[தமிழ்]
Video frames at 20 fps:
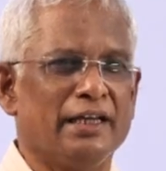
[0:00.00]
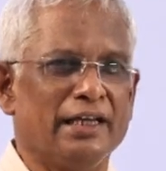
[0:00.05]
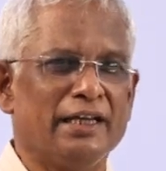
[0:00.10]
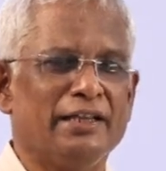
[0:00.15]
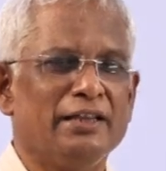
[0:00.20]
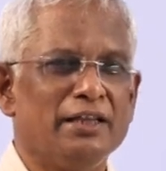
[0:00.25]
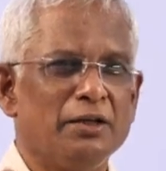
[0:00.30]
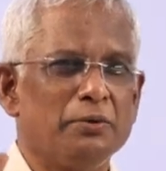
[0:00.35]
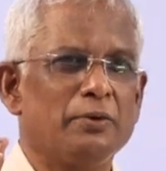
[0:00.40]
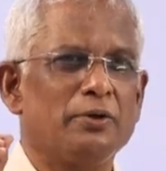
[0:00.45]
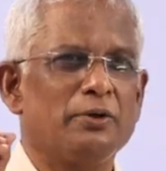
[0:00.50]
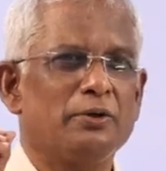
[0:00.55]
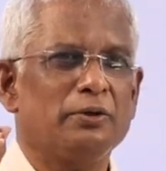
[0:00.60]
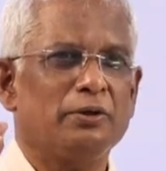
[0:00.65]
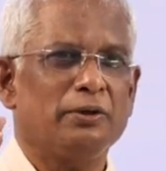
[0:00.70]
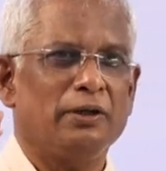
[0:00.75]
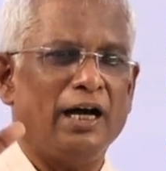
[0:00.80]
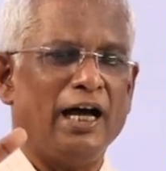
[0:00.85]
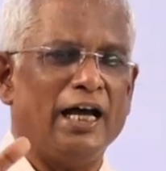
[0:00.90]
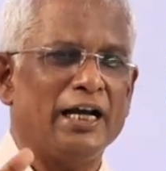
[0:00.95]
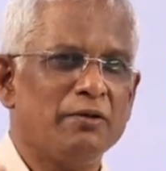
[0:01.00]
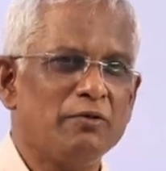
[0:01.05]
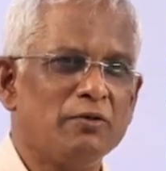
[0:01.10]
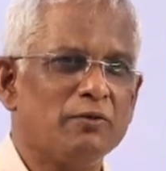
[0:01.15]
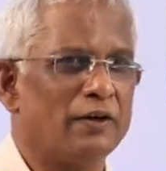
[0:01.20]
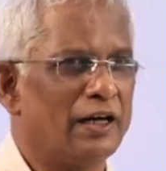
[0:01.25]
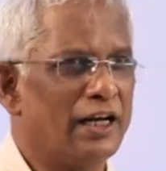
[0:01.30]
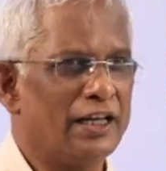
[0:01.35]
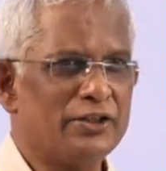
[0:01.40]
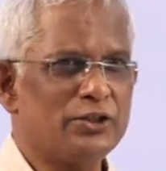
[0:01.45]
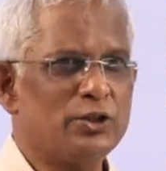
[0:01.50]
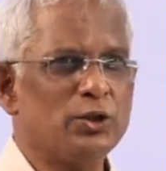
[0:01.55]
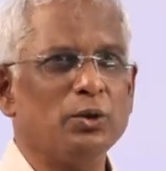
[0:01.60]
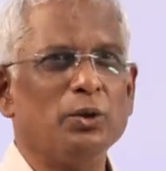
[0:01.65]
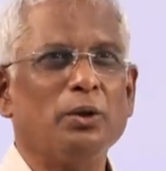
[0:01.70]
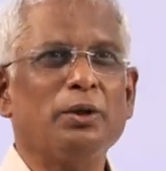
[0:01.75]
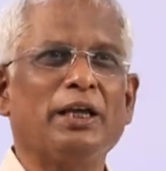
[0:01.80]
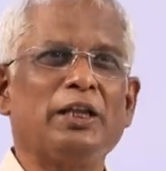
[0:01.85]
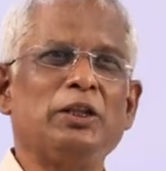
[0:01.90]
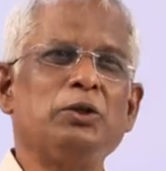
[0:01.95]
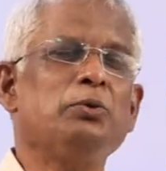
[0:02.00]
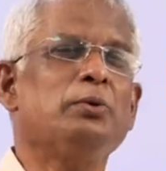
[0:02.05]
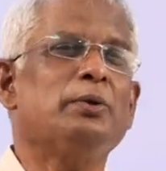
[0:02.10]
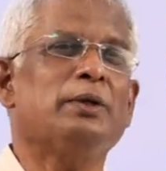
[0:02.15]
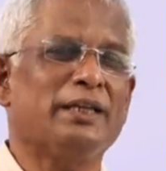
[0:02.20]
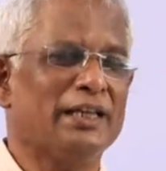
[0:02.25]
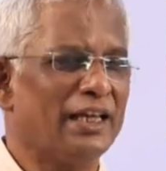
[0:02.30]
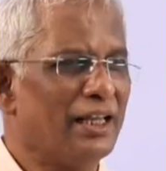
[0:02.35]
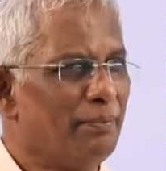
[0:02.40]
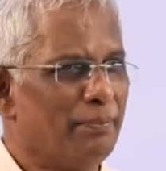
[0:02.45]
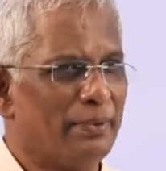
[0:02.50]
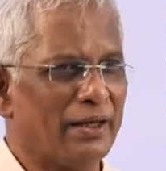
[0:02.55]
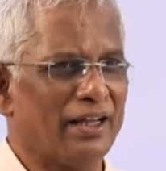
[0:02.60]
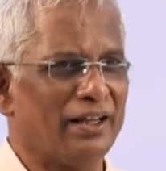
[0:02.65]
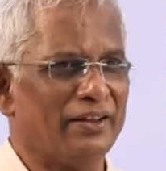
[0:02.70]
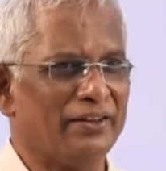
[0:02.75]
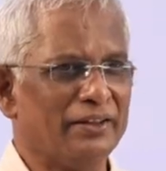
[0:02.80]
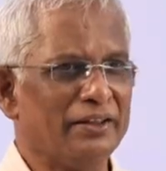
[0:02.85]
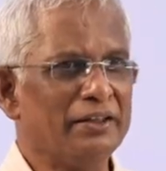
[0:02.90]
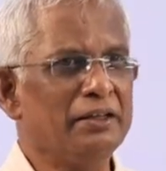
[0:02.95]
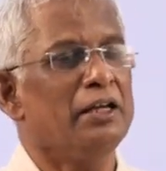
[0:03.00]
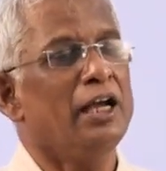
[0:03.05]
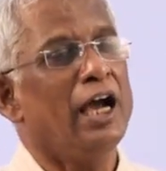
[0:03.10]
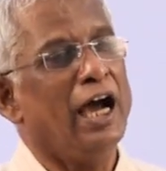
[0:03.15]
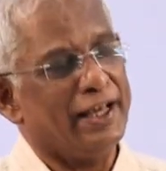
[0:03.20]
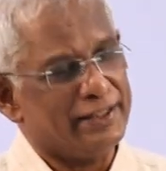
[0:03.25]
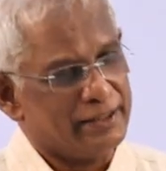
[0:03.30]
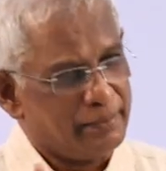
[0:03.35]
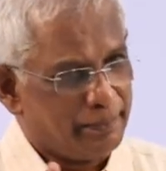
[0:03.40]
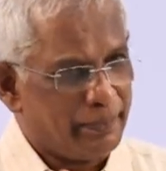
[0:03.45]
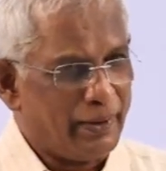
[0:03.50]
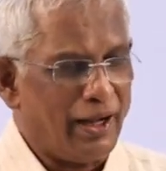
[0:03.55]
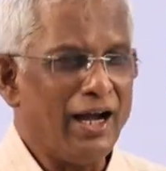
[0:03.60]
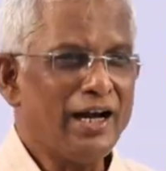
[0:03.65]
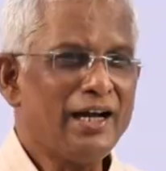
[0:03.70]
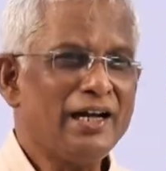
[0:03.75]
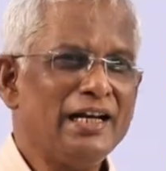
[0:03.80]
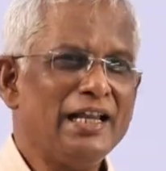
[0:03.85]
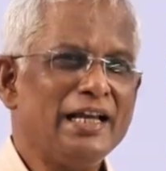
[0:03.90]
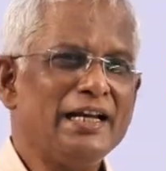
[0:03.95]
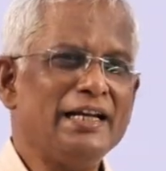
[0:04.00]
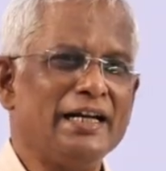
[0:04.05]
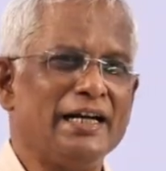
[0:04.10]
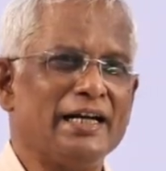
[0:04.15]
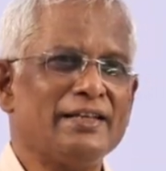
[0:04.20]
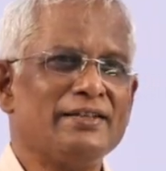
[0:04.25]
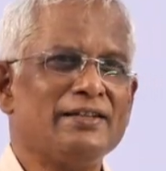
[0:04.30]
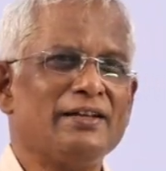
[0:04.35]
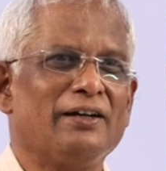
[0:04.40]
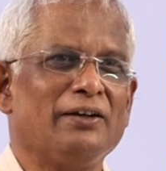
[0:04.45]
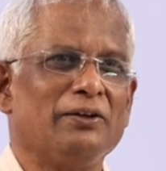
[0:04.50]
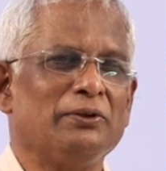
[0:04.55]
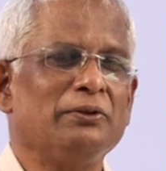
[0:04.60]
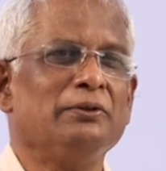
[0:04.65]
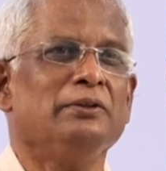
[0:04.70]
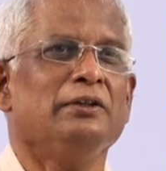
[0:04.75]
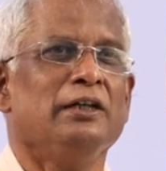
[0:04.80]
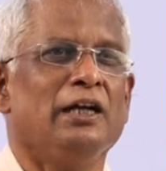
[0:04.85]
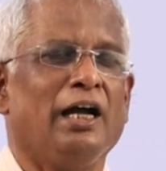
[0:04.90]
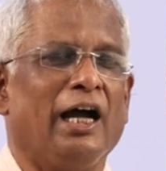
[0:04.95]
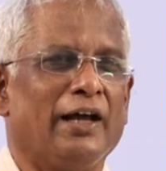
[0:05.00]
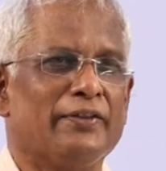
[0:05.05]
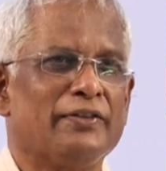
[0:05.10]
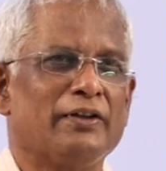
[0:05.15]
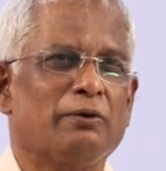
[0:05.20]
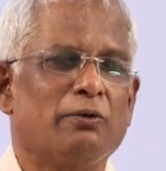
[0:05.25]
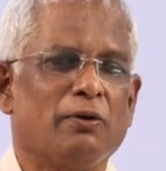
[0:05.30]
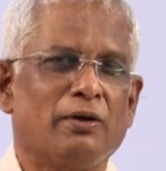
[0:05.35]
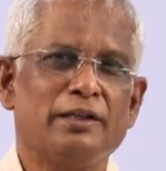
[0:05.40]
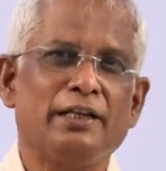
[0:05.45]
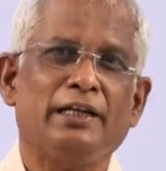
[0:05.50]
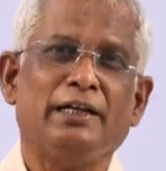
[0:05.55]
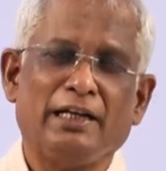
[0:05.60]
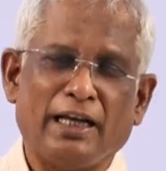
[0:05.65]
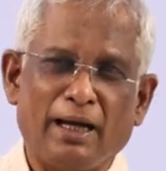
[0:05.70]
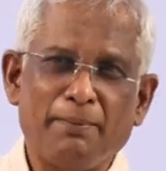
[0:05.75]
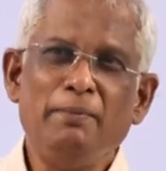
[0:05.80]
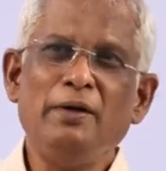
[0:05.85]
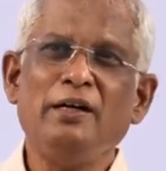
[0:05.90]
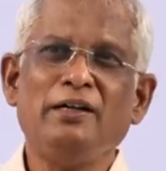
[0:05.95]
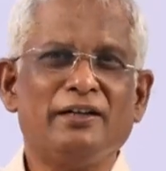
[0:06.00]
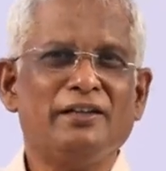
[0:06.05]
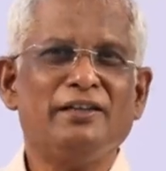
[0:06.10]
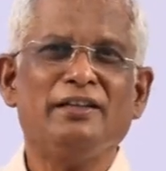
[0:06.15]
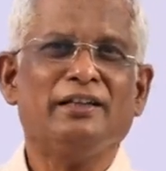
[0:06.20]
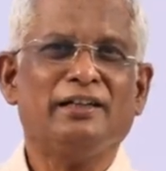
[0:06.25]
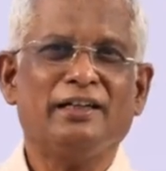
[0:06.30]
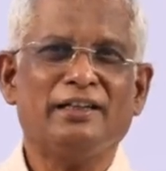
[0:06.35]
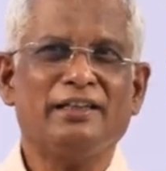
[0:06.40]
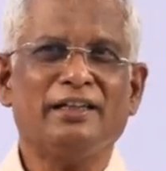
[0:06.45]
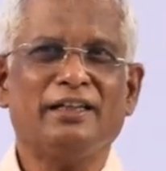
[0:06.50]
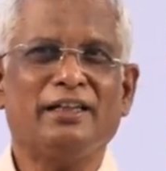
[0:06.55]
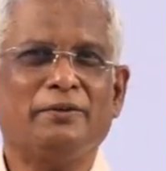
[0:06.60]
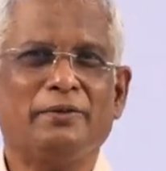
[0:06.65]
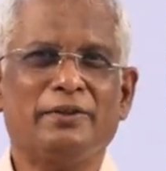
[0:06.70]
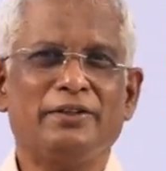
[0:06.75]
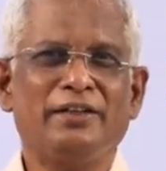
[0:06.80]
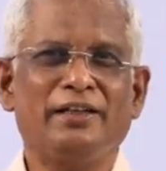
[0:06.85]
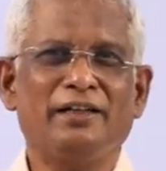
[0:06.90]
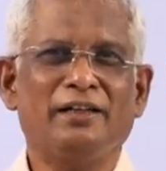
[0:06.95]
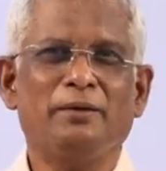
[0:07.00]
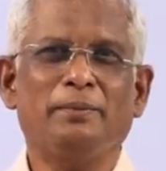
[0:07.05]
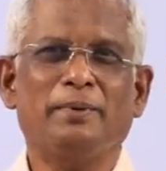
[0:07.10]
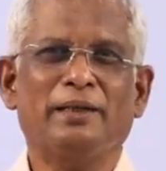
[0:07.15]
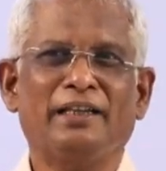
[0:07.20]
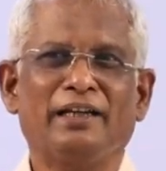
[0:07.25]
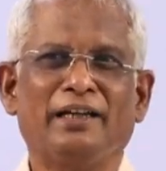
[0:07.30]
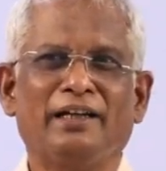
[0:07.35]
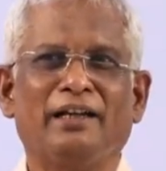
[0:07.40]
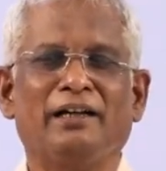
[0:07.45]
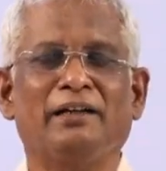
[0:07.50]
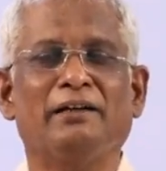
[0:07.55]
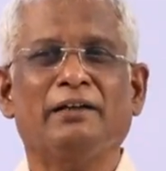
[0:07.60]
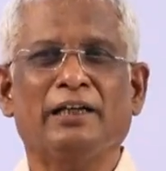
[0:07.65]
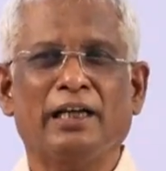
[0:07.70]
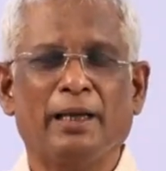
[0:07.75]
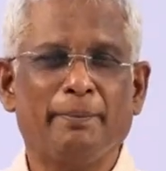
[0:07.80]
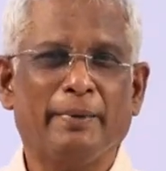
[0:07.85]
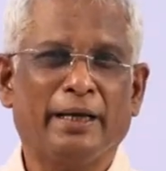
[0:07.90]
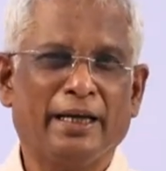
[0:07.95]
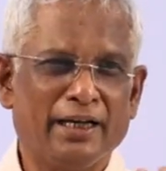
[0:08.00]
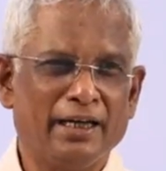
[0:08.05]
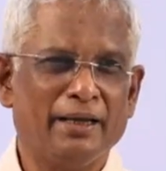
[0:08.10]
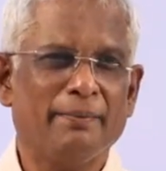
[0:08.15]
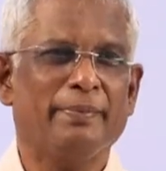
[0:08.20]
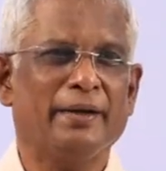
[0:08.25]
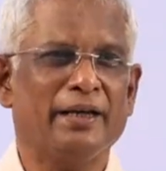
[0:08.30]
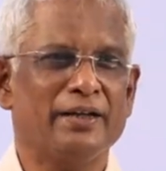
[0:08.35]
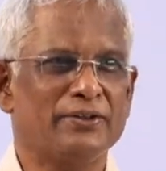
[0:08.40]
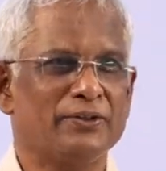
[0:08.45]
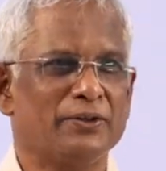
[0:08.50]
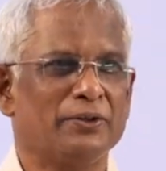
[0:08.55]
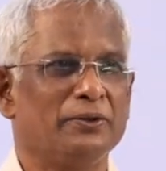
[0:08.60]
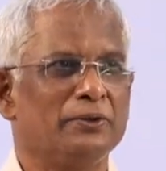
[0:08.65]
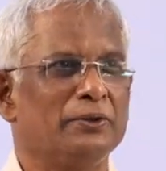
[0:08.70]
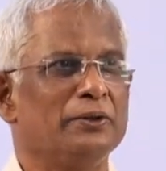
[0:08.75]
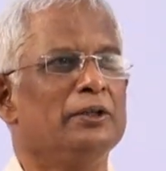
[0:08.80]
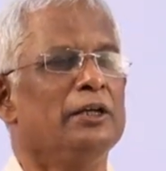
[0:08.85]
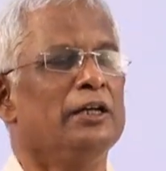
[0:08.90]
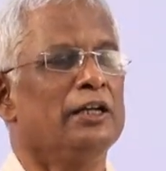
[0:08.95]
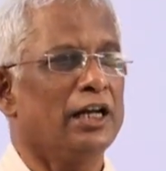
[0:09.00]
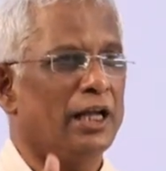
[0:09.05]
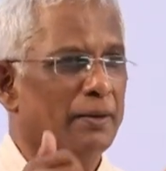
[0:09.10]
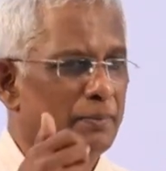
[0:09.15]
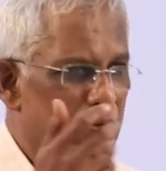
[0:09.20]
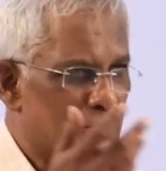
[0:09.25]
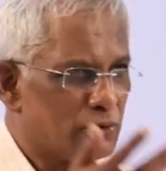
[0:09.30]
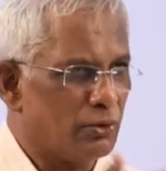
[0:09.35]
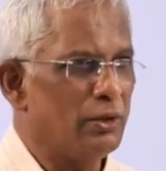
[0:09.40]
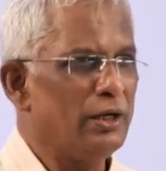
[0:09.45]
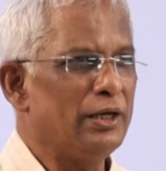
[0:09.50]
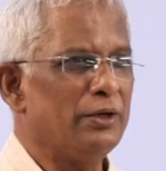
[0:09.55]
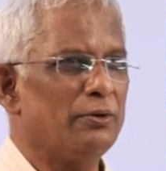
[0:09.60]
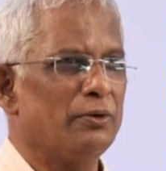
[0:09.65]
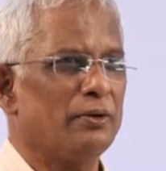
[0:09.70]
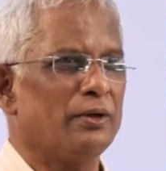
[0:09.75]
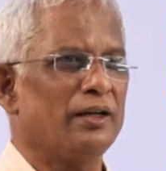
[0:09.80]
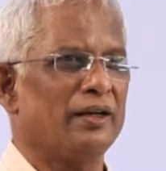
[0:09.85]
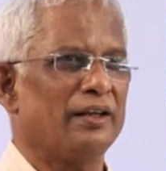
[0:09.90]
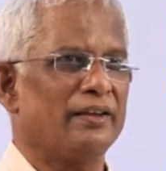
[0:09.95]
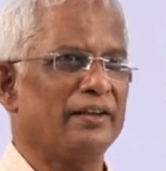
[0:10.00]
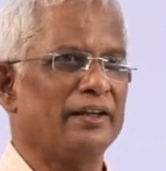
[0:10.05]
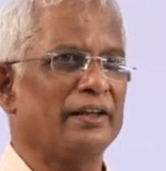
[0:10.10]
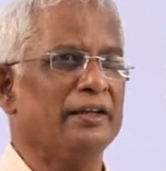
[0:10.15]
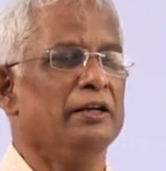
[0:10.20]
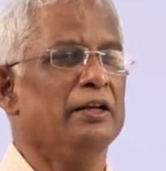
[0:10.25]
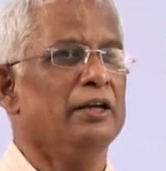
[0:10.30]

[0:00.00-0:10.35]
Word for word: எந்த ஒரு அறிவு வளர்ச்சியோ எதுவும் ஏற்படாது அதை பார்க்கலன்னு நினச்சாலும் அந்த குழந்தை நம்மள்டிருந்து கற்றுக்கிற விஷயம் இருக்குது பார்த்தீங்களா நம்ம என்ன பேசுகிறோம் நம்ம சொல்லி கொடுக்கறது